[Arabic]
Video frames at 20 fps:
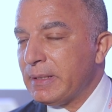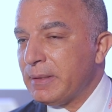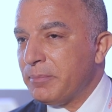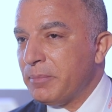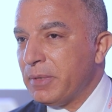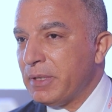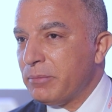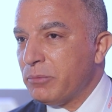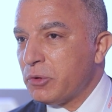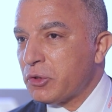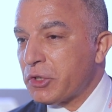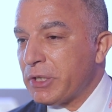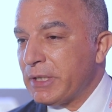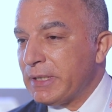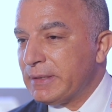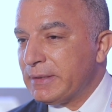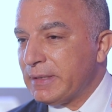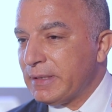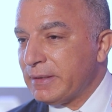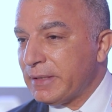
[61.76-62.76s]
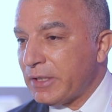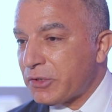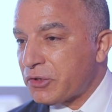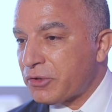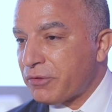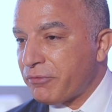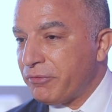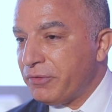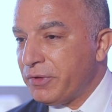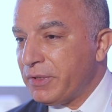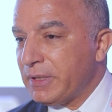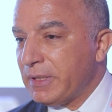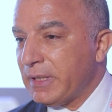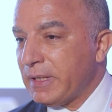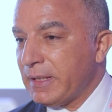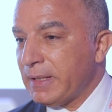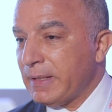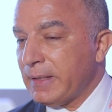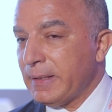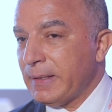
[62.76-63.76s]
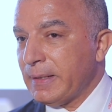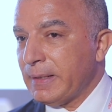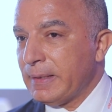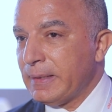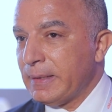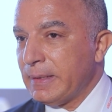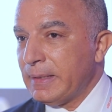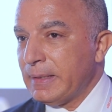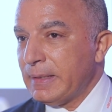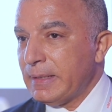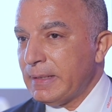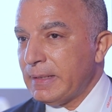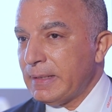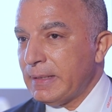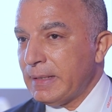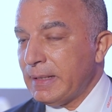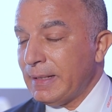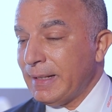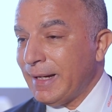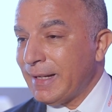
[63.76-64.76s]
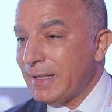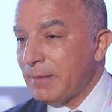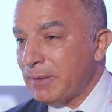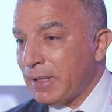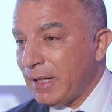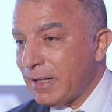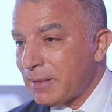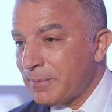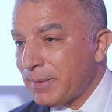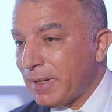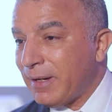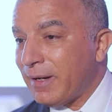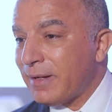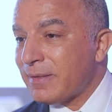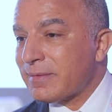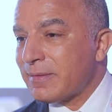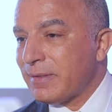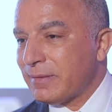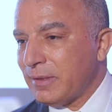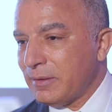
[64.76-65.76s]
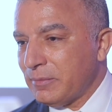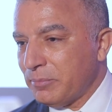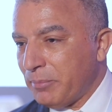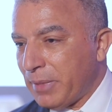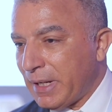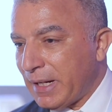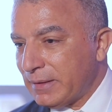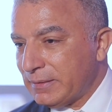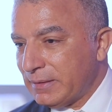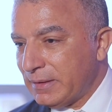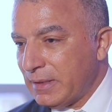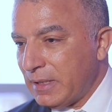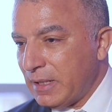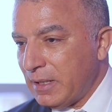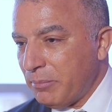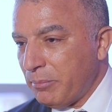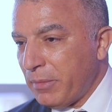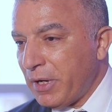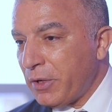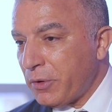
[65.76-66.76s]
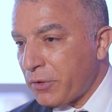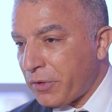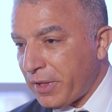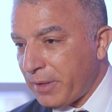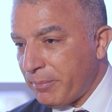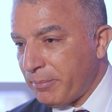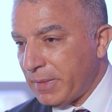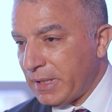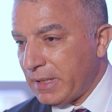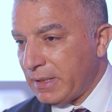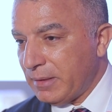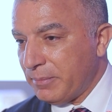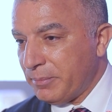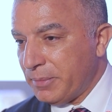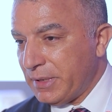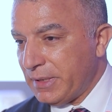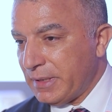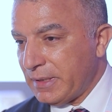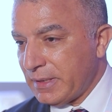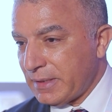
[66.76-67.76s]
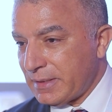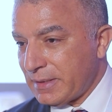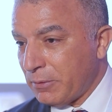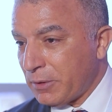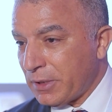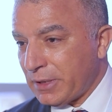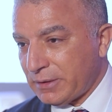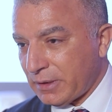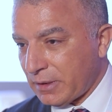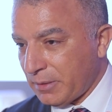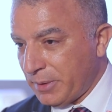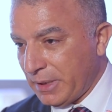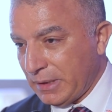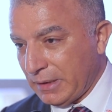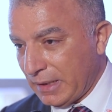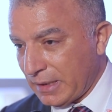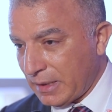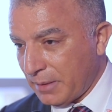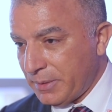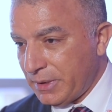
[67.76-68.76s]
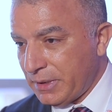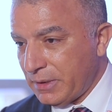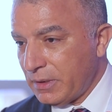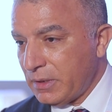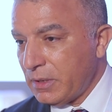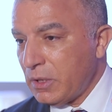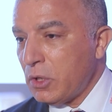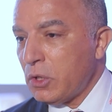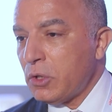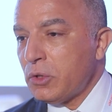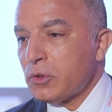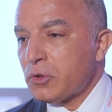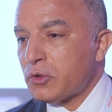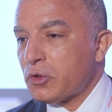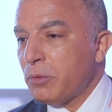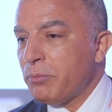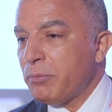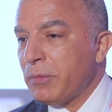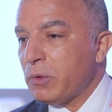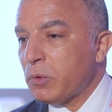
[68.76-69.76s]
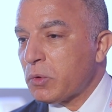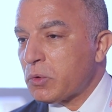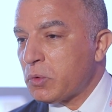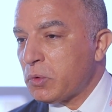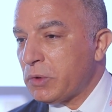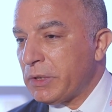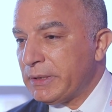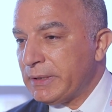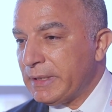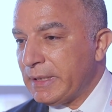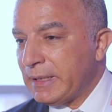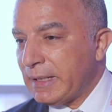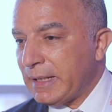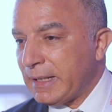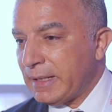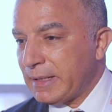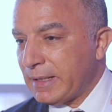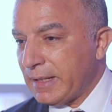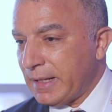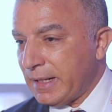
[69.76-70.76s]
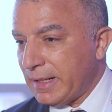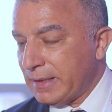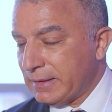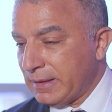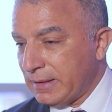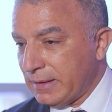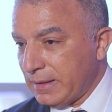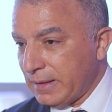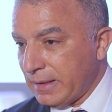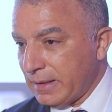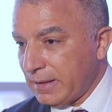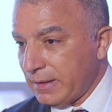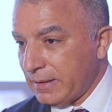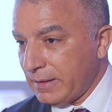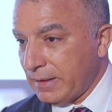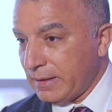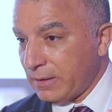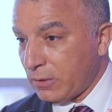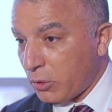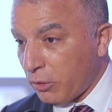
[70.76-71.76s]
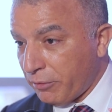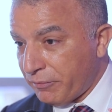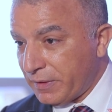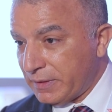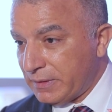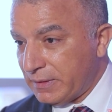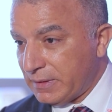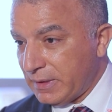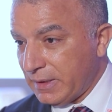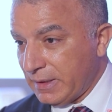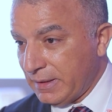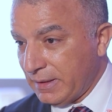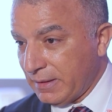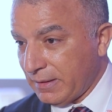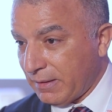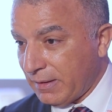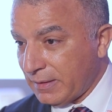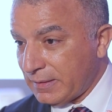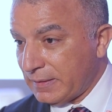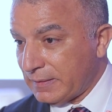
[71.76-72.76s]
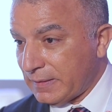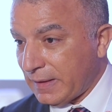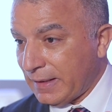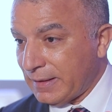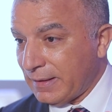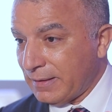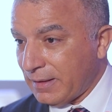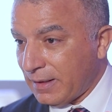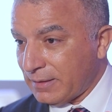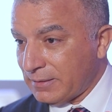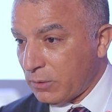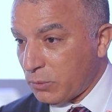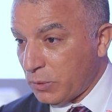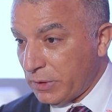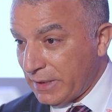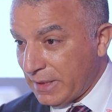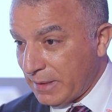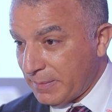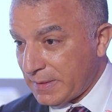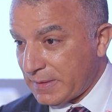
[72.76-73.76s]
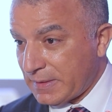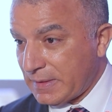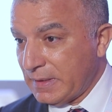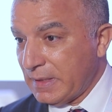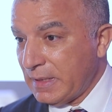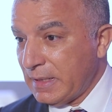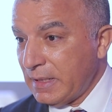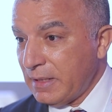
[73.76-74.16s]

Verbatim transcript: بمشكله النشر في آه، آه، العالم العربي خاصه بعد ما يسمى بثورات الربيع العربي ثم وصولا الى جائحه الكوفيد اللي قضت على الاخضر واليابس